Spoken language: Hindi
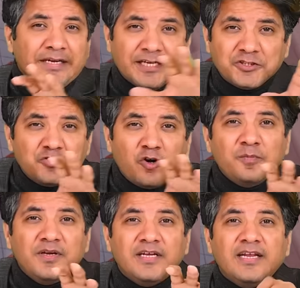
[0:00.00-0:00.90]
डज नॉट
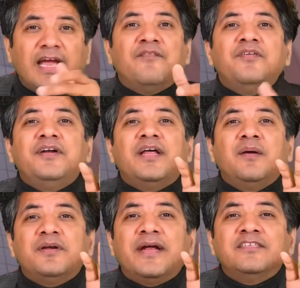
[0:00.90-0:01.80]
मीन एवरी
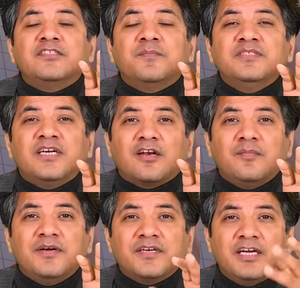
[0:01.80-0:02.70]
टाइम इट एंड अप इन
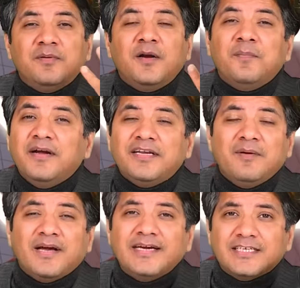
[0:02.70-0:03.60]
सेटलमेंट कई बार पेनल्टी भी लगाई